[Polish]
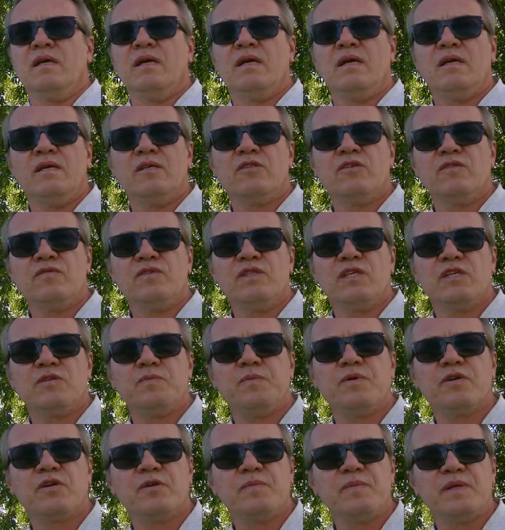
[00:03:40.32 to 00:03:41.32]
i to widać
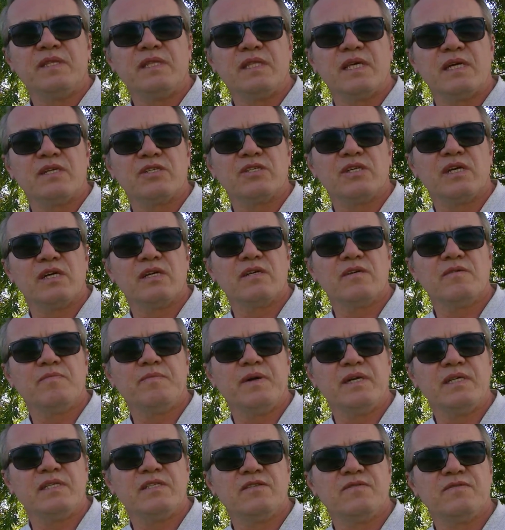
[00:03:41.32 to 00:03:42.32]
po komentarzach
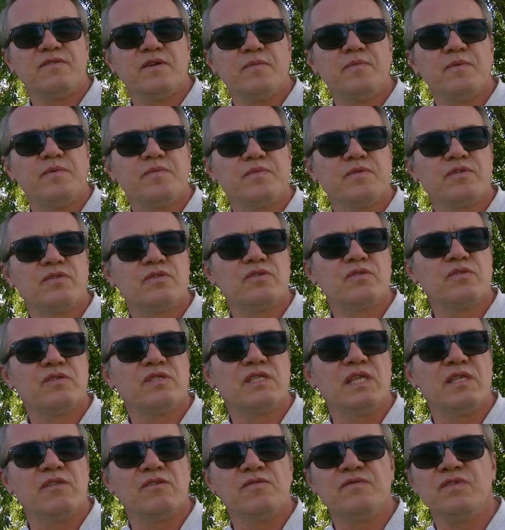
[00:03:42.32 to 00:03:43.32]
Państwa, po prostu
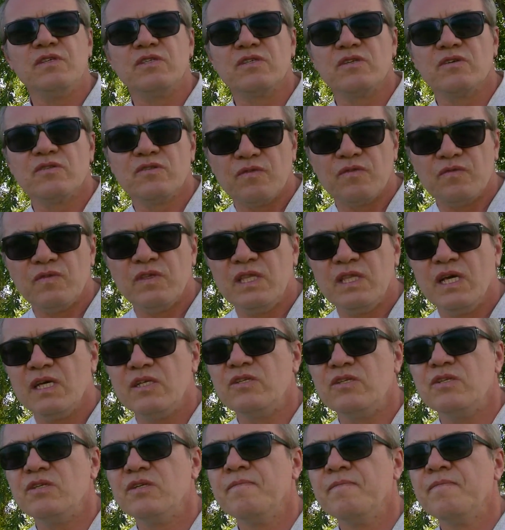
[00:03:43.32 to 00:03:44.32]
stanowisko to
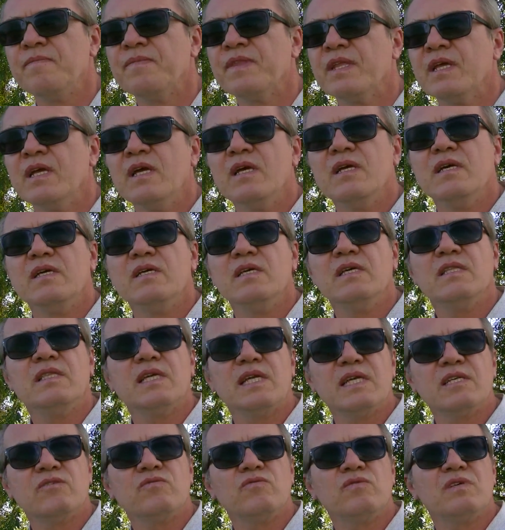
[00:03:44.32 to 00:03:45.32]
widać. I
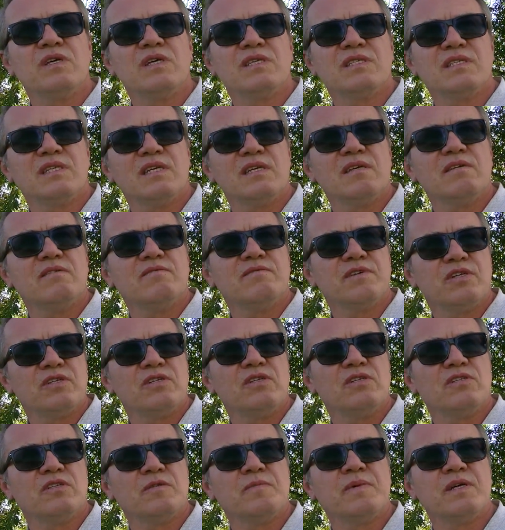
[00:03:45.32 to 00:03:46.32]
teraz tutaj chcę
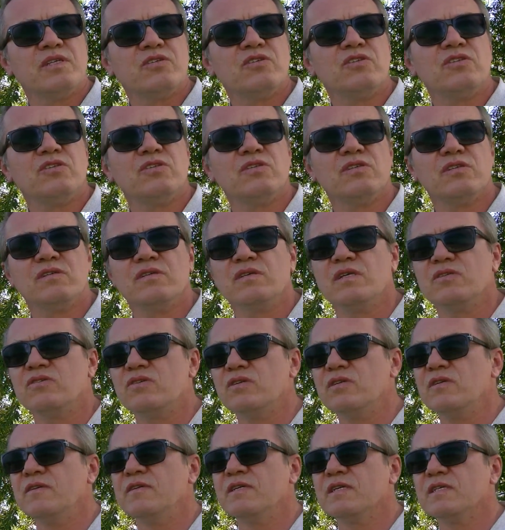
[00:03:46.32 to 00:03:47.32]
właśnie zobaczyć, e,
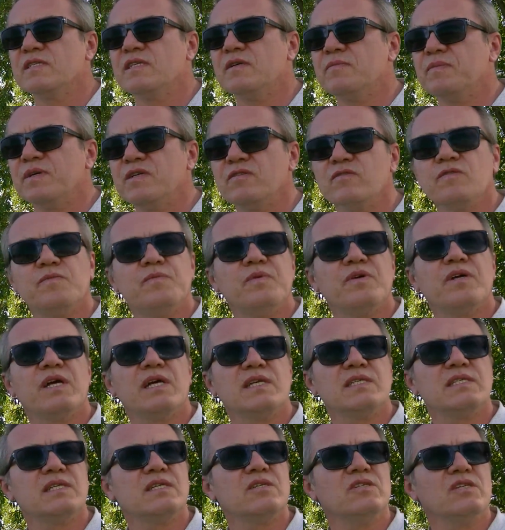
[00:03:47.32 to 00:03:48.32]
znaczy chcę Państwu
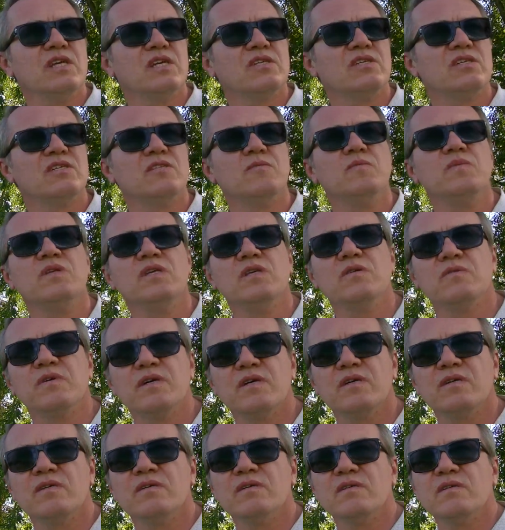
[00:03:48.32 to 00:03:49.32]
pokazać, jak się
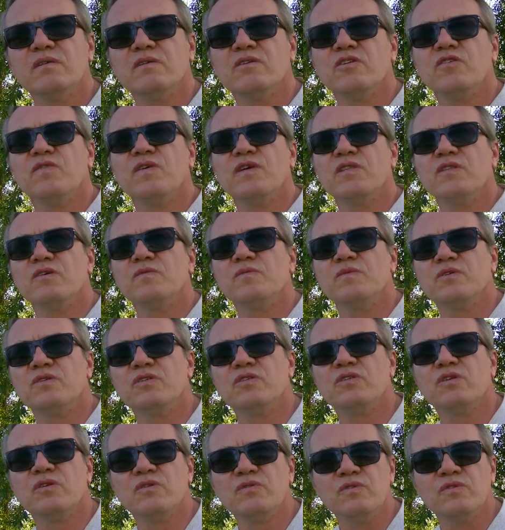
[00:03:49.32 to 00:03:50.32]
zmieniła e,
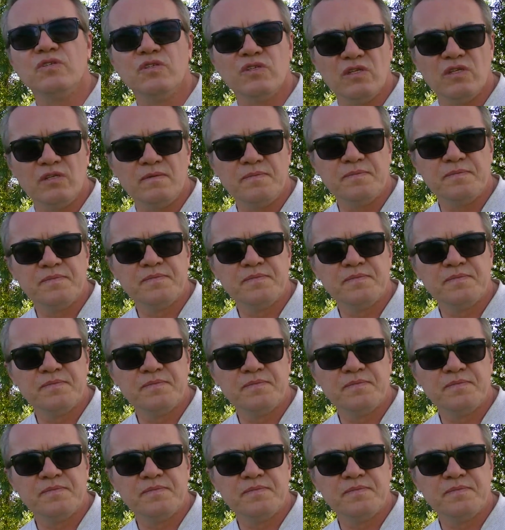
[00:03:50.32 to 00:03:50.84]
świadomość ludzi